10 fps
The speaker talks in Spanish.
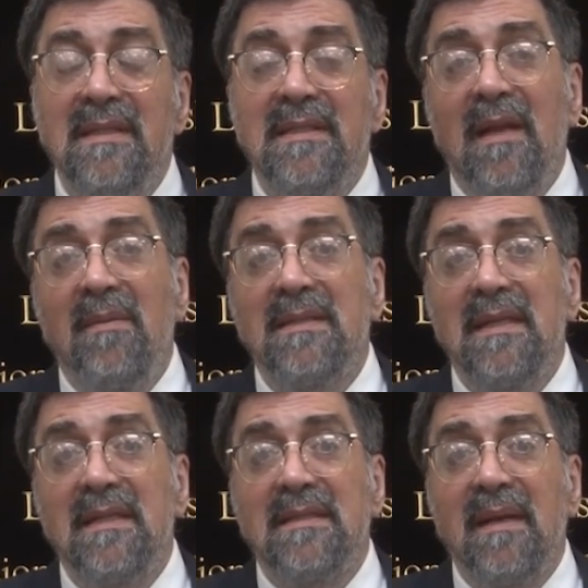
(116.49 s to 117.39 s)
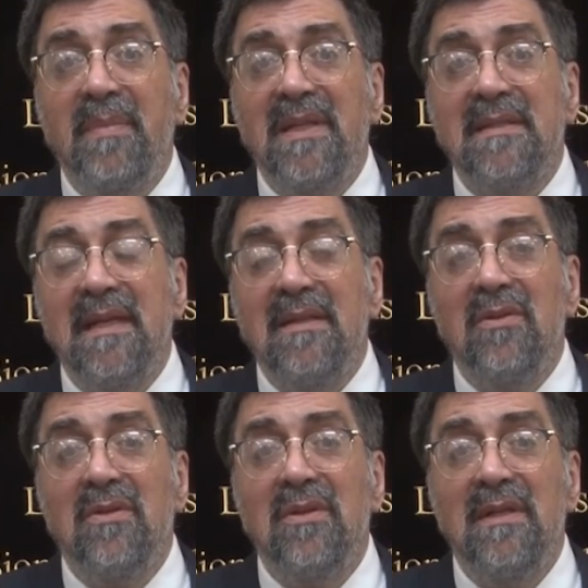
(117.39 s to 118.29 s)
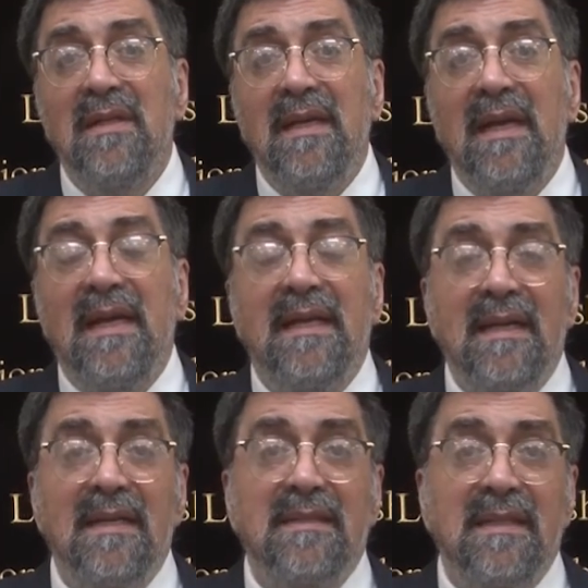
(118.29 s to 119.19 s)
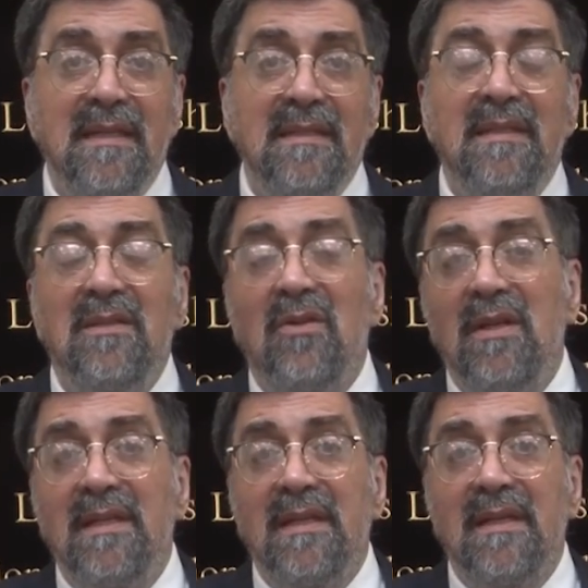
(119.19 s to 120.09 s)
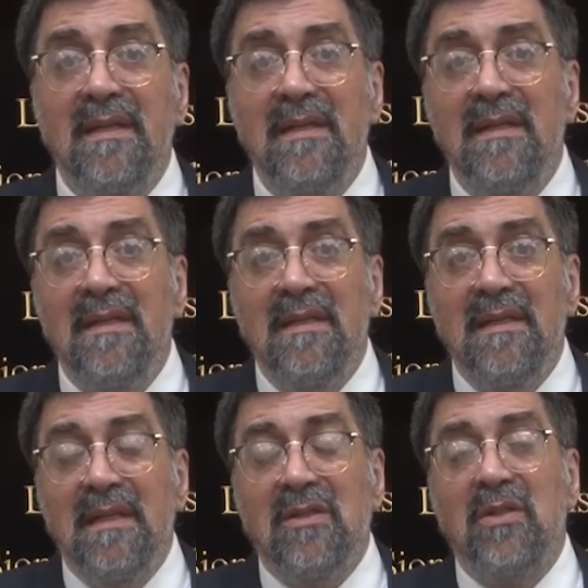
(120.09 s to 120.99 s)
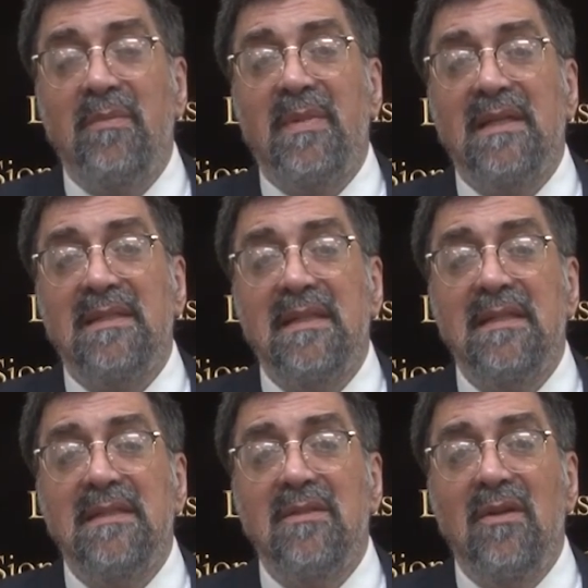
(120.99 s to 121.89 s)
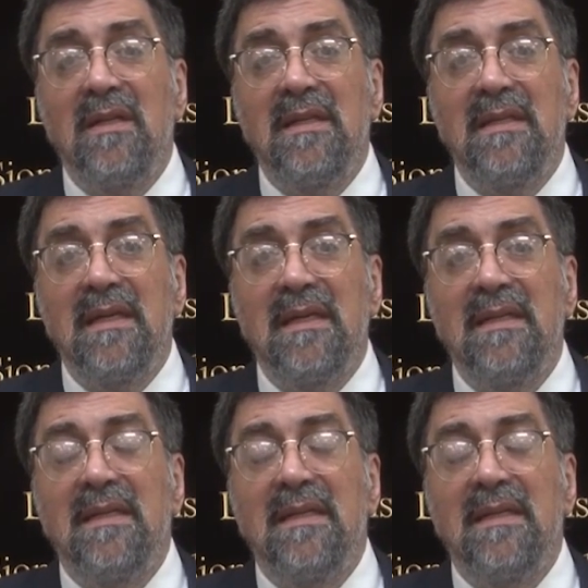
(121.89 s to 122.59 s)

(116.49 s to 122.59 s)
Tal vez él está pensando en querer seguir siendo el líder. Entonces, para seguir siendo el líder,